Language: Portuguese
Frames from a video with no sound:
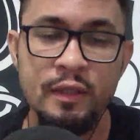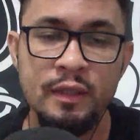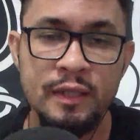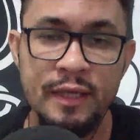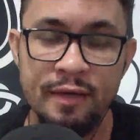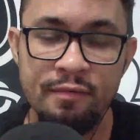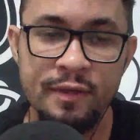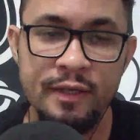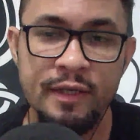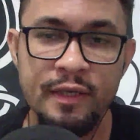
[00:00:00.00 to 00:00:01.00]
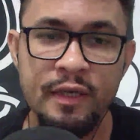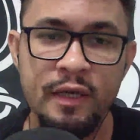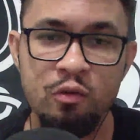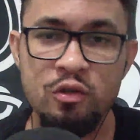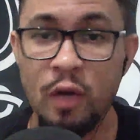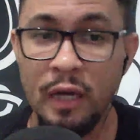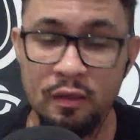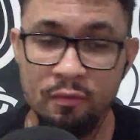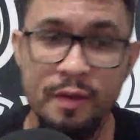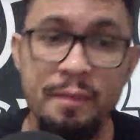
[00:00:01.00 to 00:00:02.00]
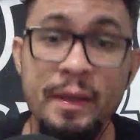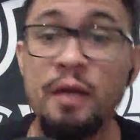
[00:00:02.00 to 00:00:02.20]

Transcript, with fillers: teve o seu cartão vermelho,